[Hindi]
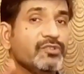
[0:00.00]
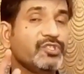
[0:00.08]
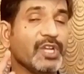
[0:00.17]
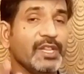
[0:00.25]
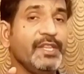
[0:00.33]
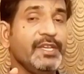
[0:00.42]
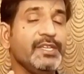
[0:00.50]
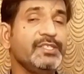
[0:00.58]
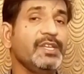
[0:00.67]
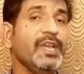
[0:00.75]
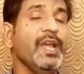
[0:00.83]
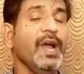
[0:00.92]
तो जल्दी
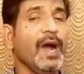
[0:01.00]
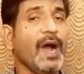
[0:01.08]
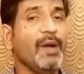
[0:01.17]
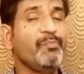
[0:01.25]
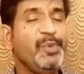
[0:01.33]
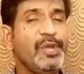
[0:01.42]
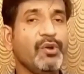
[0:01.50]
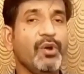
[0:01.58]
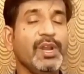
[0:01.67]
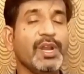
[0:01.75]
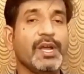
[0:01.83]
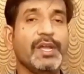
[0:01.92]
कीजिए आप भी
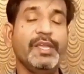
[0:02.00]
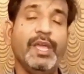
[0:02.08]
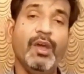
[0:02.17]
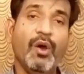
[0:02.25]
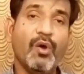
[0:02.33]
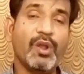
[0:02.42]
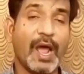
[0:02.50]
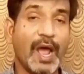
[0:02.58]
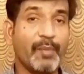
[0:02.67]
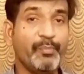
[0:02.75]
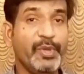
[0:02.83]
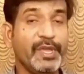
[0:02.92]
कॉल लगाइए और
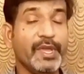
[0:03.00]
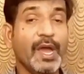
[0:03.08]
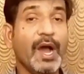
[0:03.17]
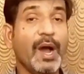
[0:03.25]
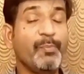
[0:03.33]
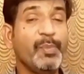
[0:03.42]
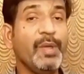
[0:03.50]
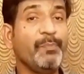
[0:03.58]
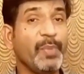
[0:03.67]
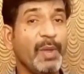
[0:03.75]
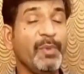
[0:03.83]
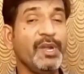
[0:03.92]
आप भी अपने
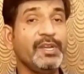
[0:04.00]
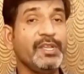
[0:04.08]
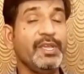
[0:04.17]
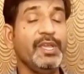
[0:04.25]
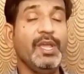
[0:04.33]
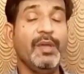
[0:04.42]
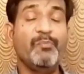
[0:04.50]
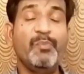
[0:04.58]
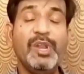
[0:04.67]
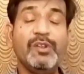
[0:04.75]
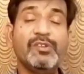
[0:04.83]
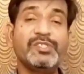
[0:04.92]
पेमेंट की
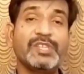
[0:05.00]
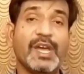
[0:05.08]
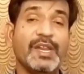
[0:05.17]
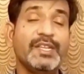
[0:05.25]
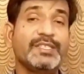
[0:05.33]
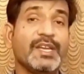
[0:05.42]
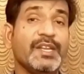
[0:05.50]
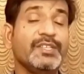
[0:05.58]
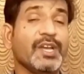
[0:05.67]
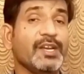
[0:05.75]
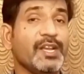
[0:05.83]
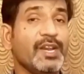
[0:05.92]
बिल्कुल सारी की
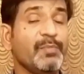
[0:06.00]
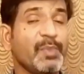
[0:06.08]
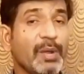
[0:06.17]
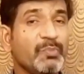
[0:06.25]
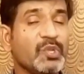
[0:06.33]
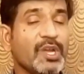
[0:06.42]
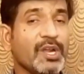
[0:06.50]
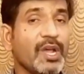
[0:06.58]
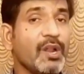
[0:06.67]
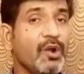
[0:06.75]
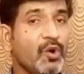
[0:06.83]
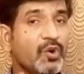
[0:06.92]
सारी जानकारी प्राप्त कर
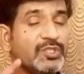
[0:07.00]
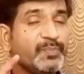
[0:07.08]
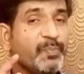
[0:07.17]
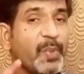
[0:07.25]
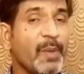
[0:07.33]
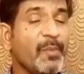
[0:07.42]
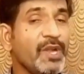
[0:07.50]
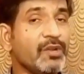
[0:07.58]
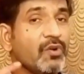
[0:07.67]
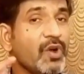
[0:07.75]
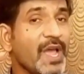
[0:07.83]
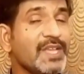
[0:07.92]
कर उस
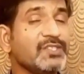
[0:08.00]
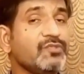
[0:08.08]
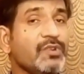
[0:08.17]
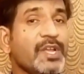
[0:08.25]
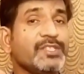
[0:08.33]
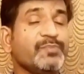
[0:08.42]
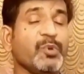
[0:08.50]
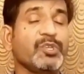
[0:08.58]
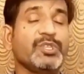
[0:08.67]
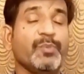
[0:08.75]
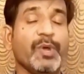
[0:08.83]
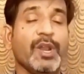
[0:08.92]
पेमेंट को एज सुन एज
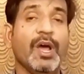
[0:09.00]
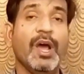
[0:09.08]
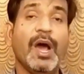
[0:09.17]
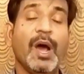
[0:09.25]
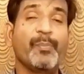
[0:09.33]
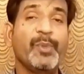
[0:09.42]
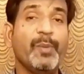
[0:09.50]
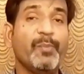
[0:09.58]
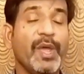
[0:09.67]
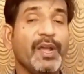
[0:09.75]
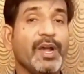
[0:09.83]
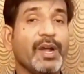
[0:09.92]
पॉसिबल अपने
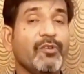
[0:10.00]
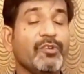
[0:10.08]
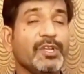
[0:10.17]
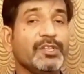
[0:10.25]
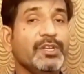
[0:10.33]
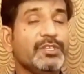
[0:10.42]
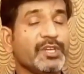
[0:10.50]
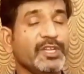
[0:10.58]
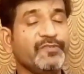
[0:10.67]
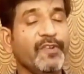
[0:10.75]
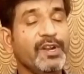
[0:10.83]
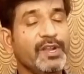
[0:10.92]
बैंक अकाउंट के अंदर
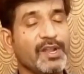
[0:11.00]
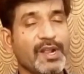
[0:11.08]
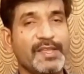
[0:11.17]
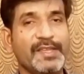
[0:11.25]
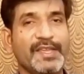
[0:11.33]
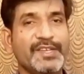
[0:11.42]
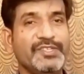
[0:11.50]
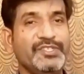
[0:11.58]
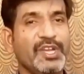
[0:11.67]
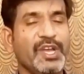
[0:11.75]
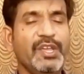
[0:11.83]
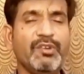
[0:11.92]
ट्रांसफर कराइए
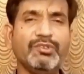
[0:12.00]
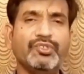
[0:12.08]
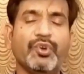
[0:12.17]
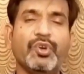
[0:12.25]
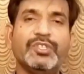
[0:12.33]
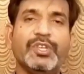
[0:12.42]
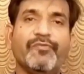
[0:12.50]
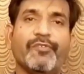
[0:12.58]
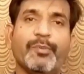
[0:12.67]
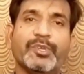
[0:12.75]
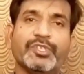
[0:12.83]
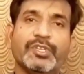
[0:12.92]
यही कुछ छोटी सी
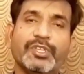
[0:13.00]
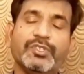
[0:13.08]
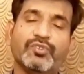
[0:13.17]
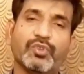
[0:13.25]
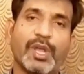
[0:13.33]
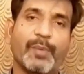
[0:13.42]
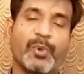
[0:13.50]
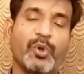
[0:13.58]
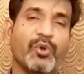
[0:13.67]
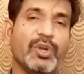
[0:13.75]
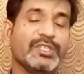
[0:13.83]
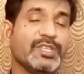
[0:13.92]
इन्फॉर्मेशन थी सोचा आप
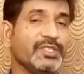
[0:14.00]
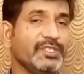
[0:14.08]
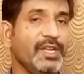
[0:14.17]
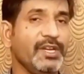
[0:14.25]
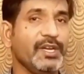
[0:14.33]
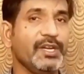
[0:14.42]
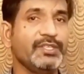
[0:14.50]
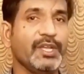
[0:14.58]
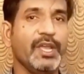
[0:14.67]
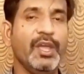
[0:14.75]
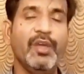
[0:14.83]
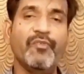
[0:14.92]
लोगों के साथ शेयर कर
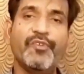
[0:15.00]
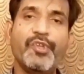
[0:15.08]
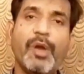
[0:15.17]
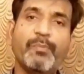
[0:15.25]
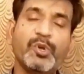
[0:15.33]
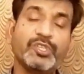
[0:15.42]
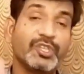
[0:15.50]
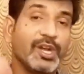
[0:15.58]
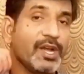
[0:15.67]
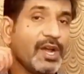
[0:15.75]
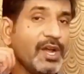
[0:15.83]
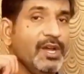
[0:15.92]
लीजिए वीडियो आपको अच्छा
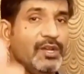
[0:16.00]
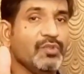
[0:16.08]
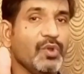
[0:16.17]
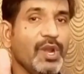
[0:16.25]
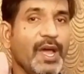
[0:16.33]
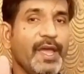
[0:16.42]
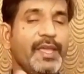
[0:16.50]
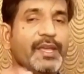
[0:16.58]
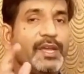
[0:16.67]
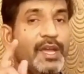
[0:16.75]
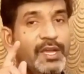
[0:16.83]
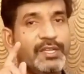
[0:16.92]
लगा तो
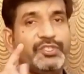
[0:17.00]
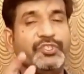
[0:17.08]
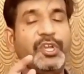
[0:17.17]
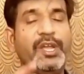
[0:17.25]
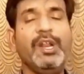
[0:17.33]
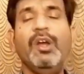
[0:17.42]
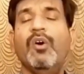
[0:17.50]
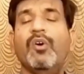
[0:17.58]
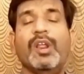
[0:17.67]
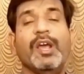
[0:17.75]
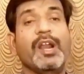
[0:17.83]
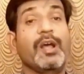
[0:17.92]
लाइक शेयर
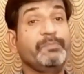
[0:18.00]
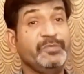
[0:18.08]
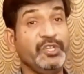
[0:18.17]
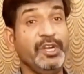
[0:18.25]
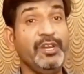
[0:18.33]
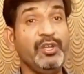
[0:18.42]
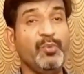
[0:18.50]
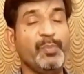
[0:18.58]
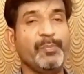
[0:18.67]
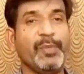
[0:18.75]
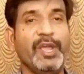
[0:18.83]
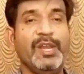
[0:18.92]
और अगर आप चैनल के
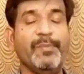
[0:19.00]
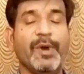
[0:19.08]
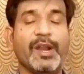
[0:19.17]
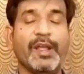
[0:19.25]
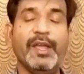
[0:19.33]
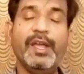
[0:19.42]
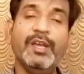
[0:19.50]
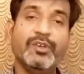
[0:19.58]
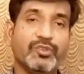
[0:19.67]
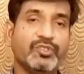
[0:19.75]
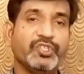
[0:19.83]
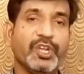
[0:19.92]
ऊपर पहली बार आए
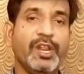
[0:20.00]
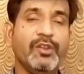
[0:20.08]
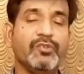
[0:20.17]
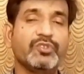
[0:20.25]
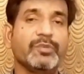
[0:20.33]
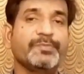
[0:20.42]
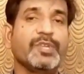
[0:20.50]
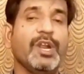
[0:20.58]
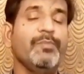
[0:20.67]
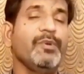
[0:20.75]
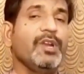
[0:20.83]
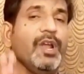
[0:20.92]
तो चैनल को
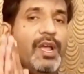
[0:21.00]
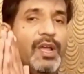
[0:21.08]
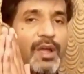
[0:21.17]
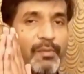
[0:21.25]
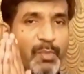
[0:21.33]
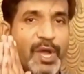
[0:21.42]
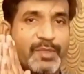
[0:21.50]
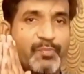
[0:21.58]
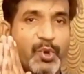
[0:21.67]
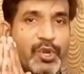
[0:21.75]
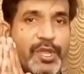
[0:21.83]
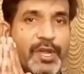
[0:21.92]
सब्सक्राइब करना
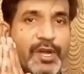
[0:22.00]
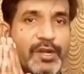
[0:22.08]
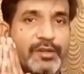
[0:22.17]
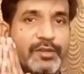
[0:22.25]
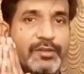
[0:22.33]
मत भूलिएगा